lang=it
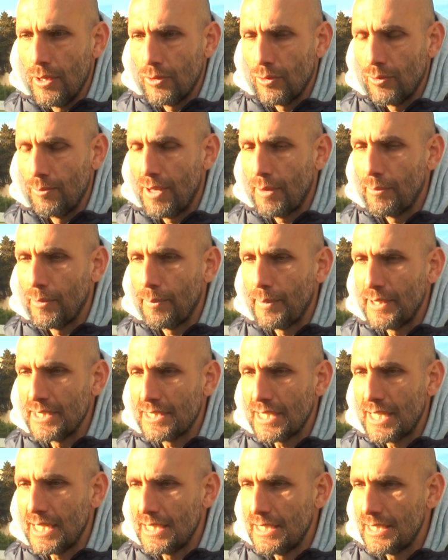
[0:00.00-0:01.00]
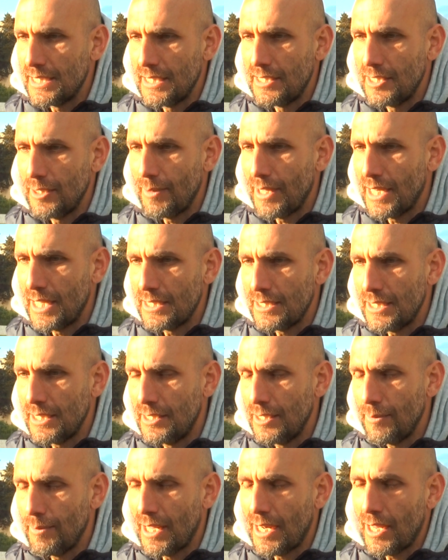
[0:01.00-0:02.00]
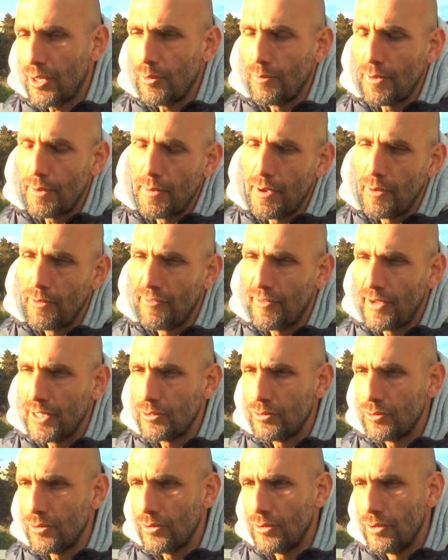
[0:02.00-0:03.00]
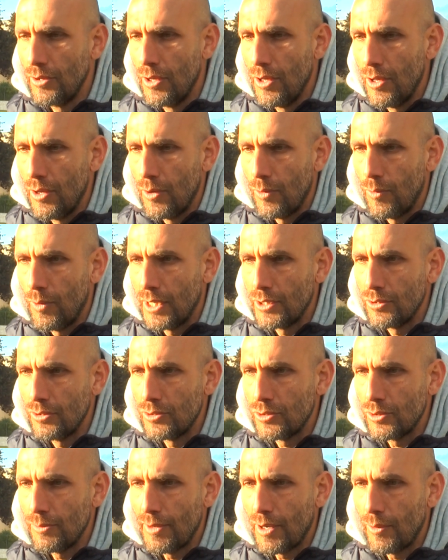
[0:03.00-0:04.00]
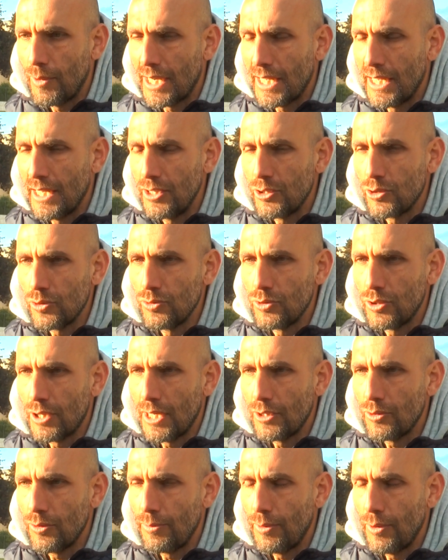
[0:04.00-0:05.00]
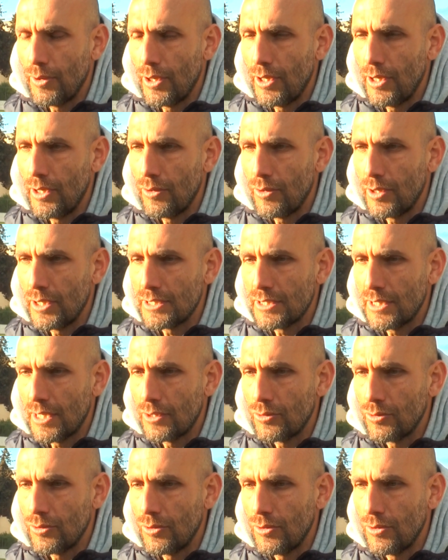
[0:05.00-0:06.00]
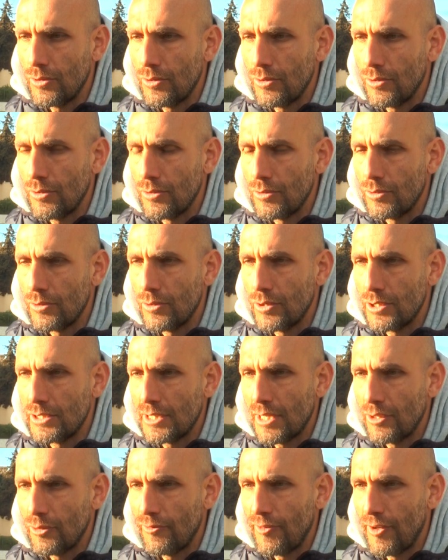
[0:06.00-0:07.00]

dobbiamo, pensare di settimana in settimana come abbiamo fatto quando insomma, qualche risultato poi non è stato, non è stato